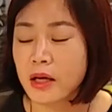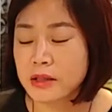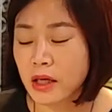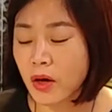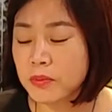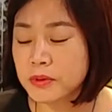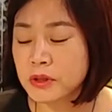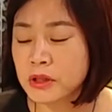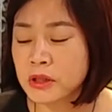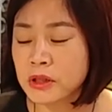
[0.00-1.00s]
자,
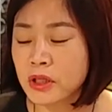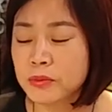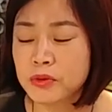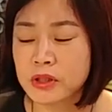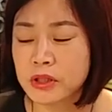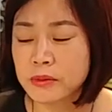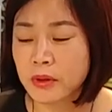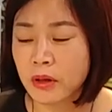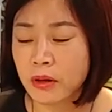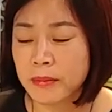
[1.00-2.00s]
러브는 여러분들
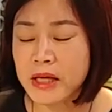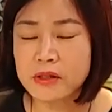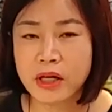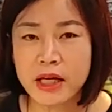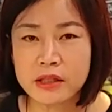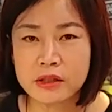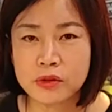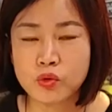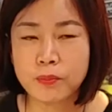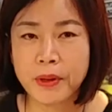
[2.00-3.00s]
어, 메이저 카드
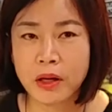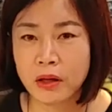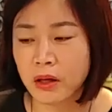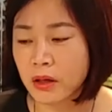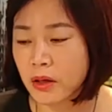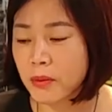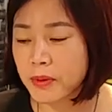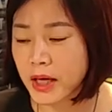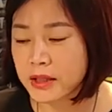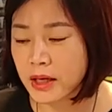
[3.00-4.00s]
육 번 러브
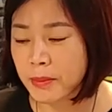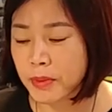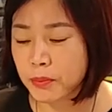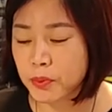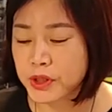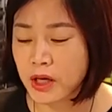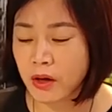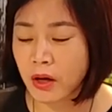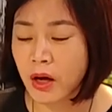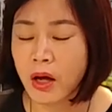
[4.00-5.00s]
카드를 한번
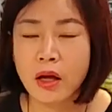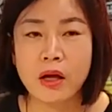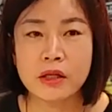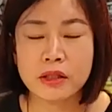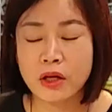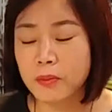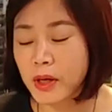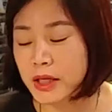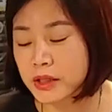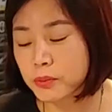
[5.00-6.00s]
보세요. 자, 러브
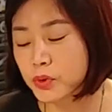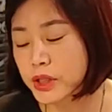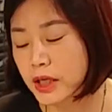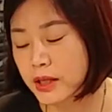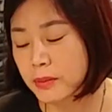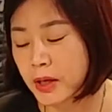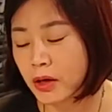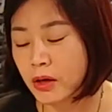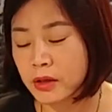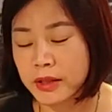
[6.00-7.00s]
카드를 보시게
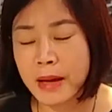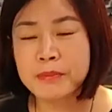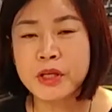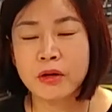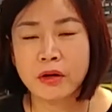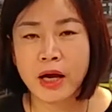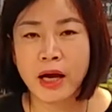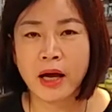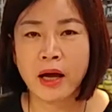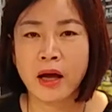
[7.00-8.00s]
되면
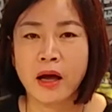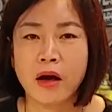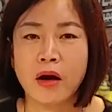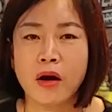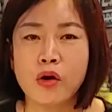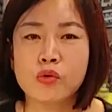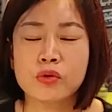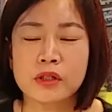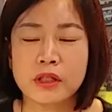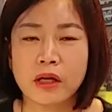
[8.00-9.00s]
남녀가 어,
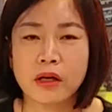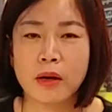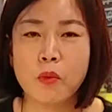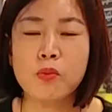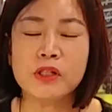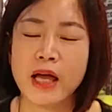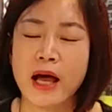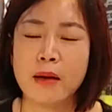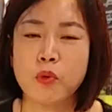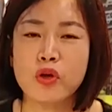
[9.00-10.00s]
얼굴을, 그러니까 몸을
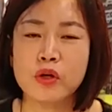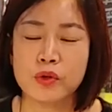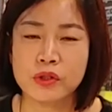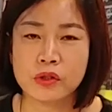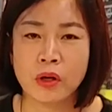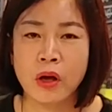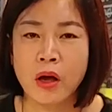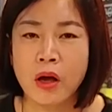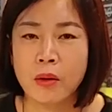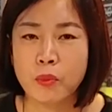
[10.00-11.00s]
다 보이고 있죠.
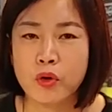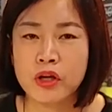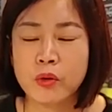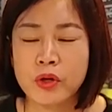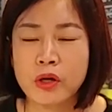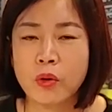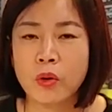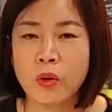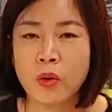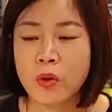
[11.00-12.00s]
보이고
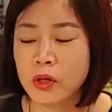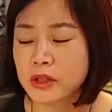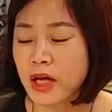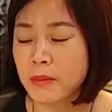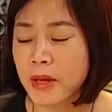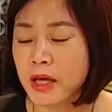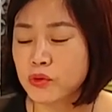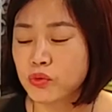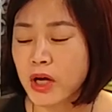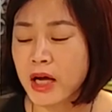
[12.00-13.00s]
있고, 그 다음에
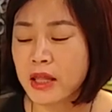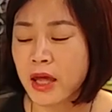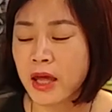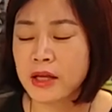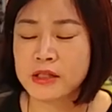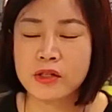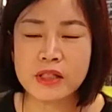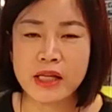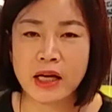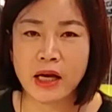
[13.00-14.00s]
중간에
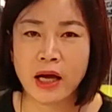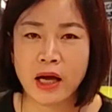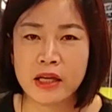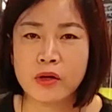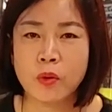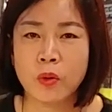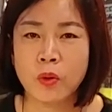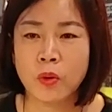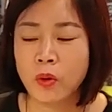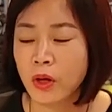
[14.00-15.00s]
천사가
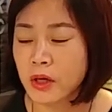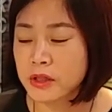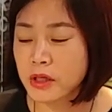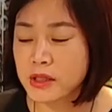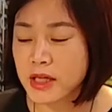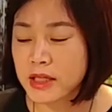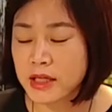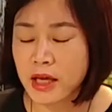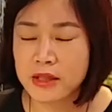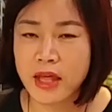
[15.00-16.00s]
있고, 천사
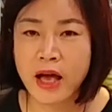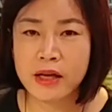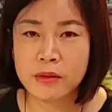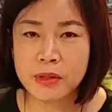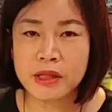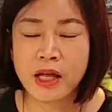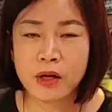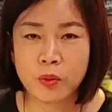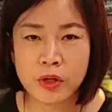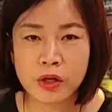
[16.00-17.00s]
뒤에 태양이
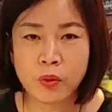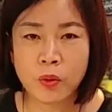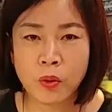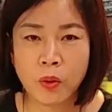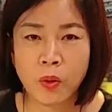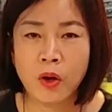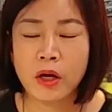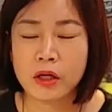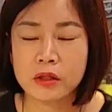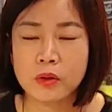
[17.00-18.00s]
빛나고 있고,
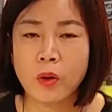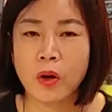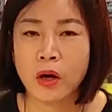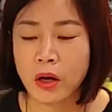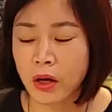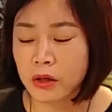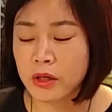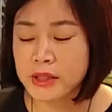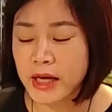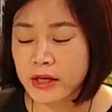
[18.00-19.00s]
그리고 어,
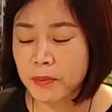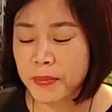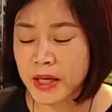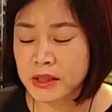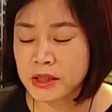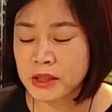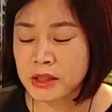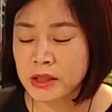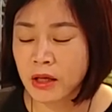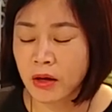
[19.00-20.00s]
여자
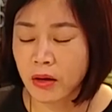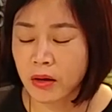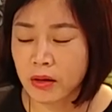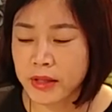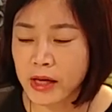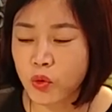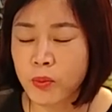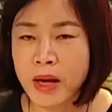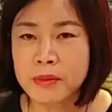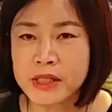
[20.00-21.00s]
옆에는 어,
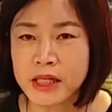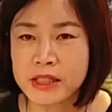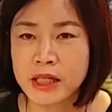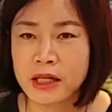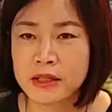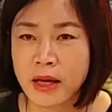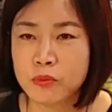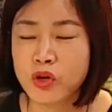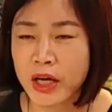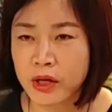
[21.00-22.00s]
달콤함을 상징하는
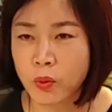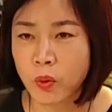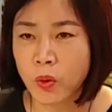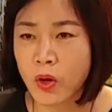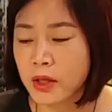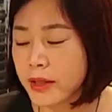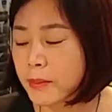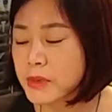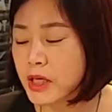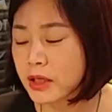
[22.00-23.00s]
나무가 있고,
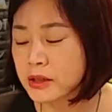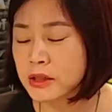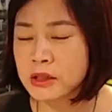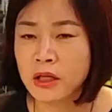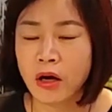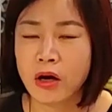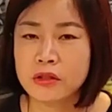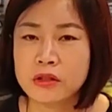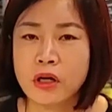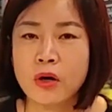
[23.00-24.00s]
남자는 어,
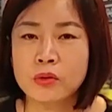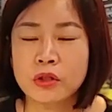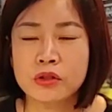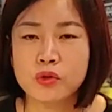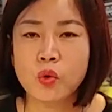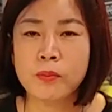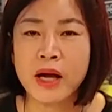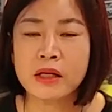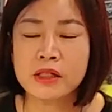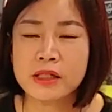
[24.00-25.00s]
뜨거운 어떤
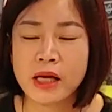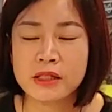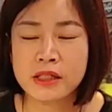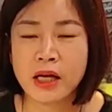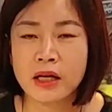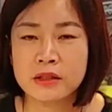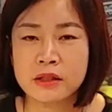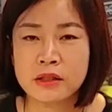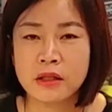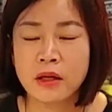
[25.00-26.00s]
욕망을
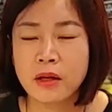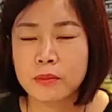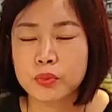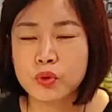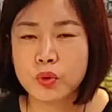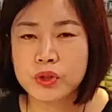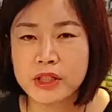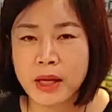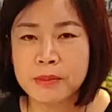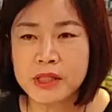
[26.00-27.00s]
상징하는 불꽃이
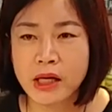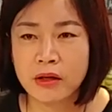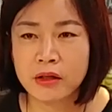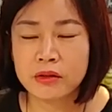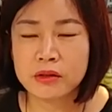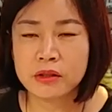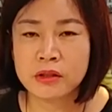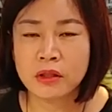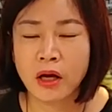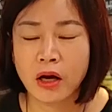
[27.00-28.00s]
남자의
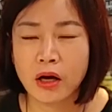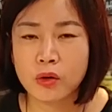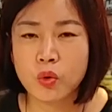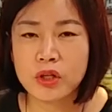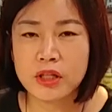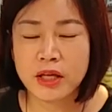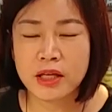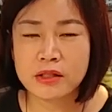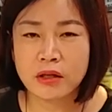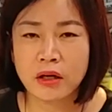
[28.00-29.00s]
어떤 어, 꼬리
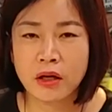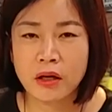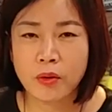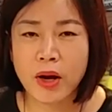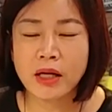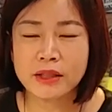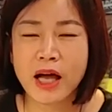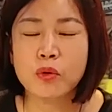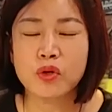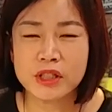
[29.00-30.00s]
뒤에서 확
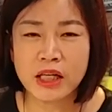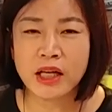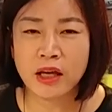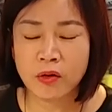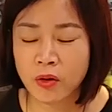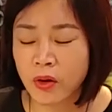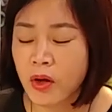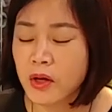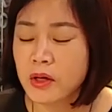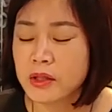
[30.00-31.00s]
타고 있잖아요.
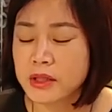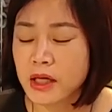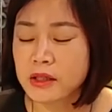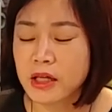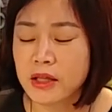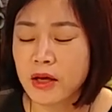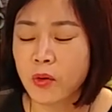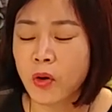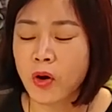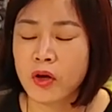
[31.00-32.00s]
자, 그렇게
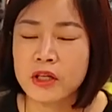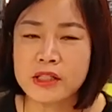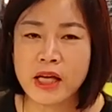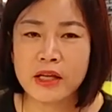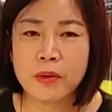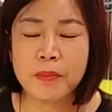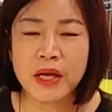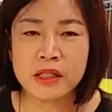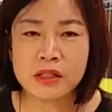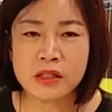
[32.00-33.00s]
되고, 여자
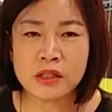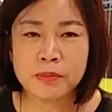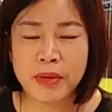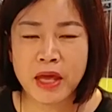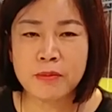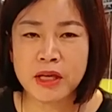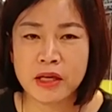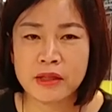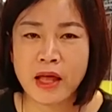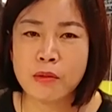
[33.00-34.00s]
옆에는
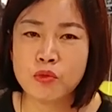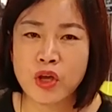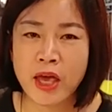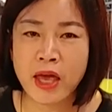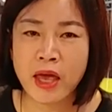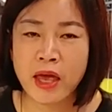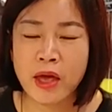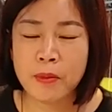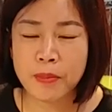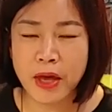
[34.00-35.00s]
뱀이,
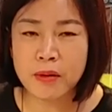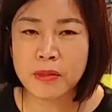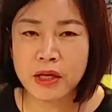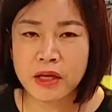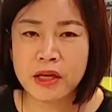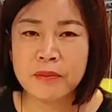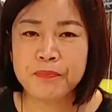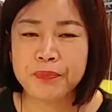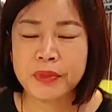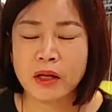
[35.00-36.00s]
나무에 뱀이
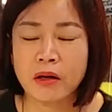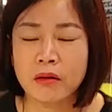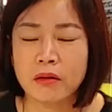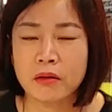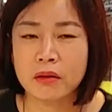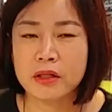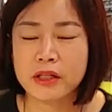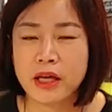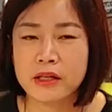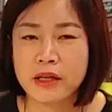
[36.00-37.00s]
어,
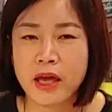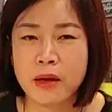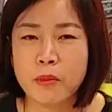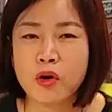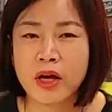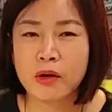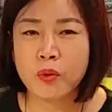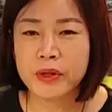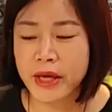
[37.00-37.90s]
이렇게 이렇게 뭐라고